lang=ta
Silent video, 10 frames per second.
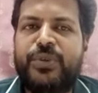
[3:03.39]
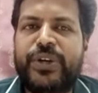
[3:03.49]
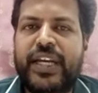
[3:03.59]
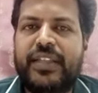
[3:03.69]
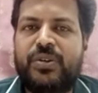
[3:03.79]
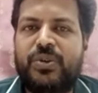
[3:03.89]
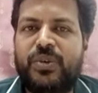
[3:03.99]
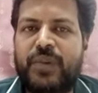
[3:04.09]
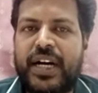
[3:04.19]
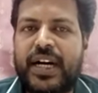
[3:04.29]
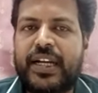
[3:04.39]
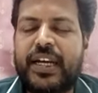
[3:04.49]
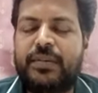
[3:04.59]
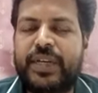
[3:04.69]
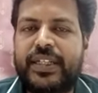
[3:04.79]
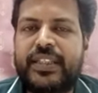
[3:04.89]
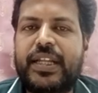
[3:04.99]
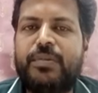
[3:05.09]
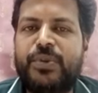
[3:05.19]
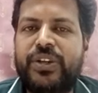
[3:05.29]
முடியாது ஒரு மகானால
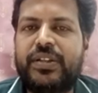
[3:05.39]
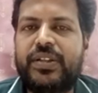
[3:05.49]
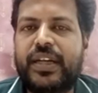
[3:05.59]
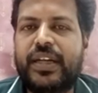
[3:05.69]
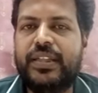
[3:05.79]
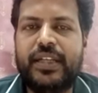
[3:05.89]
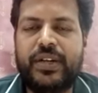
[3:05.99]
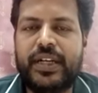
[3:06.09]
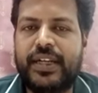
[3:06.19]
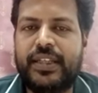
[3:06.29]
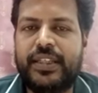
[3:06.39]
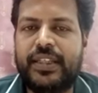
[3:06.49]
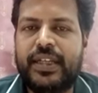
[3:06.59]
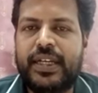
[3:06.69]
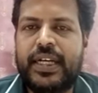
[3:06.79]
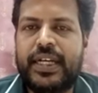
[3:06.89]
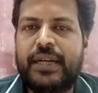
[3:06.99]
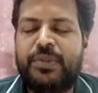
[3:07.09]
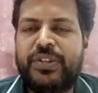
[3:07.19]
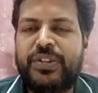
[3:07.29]
மட்டும்தான் முடியுங்கிறது என்னோட கருத்து
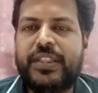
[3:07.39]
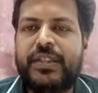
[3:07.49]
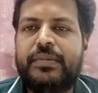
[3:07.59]
இப்போ வந்து